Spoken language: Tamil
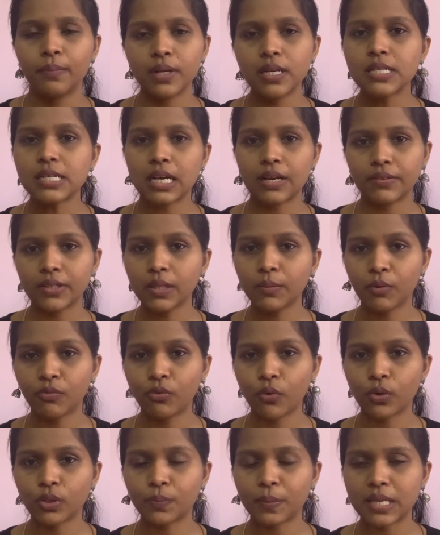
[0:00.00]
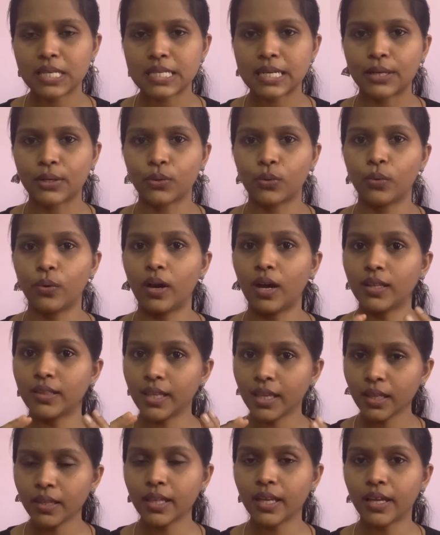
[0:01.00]
மிலிட்ரியில் வந்து நம்ம ஃபோர்த் பிளேஸில் இருக்கோம்
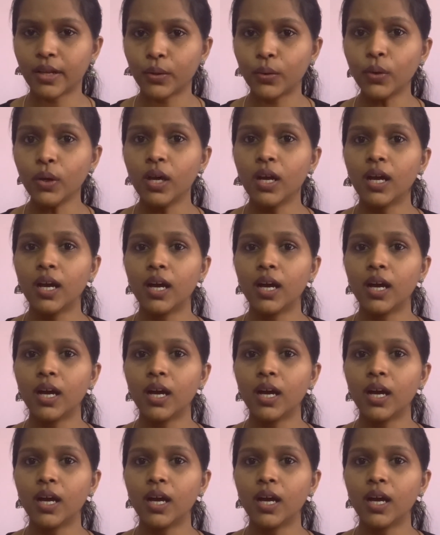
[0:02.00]
அதே நேரம்